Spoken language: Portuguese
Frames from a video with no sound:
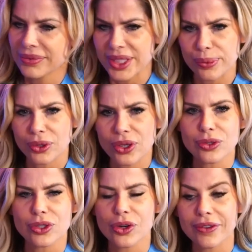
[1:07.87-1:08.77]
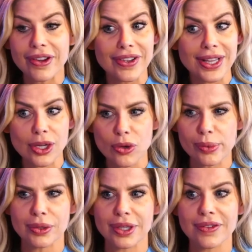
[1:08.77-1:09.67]
Tipo, nossa, o senhor que vai falar
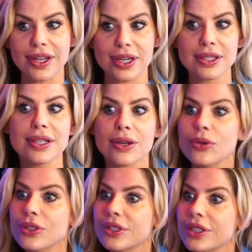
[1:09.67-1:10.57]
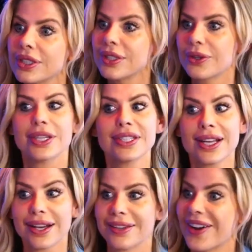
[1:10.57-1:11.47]
comigo na varanda hoje? O que
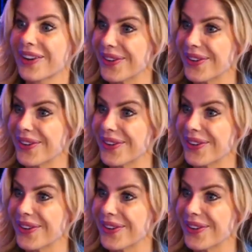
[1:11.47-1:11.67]
será que vai